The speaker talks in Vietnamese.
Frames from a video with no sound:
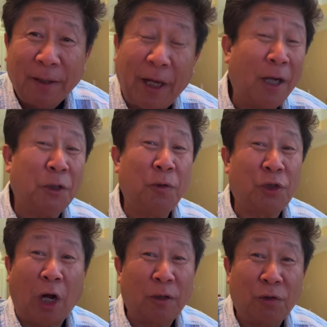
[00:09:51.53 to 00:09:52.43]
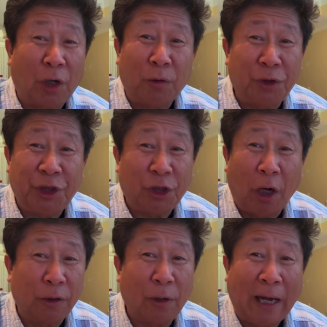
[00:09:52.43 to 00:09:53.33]
để áp tụ rõ tụ cho tôi chỉ
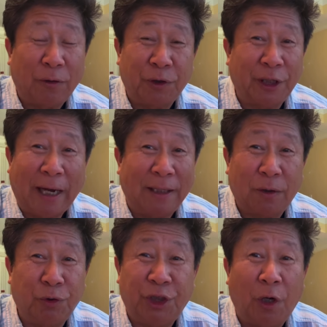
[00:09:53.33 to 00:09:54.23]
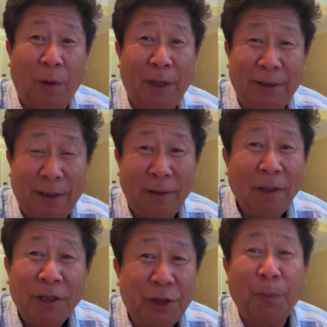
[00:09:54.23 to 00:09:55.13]
cho tôi hạ tôi chỉ hạ đấy cụ chỉ nồng lên rồi đấy
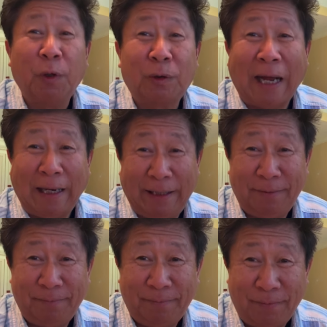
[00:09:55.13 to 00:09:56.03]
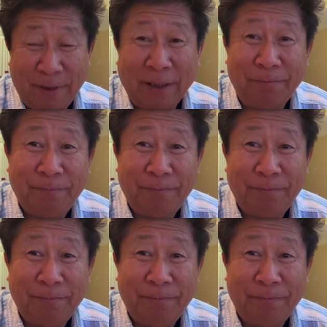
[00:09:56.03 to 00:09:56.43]
chỉ một lụt thẳng lên nè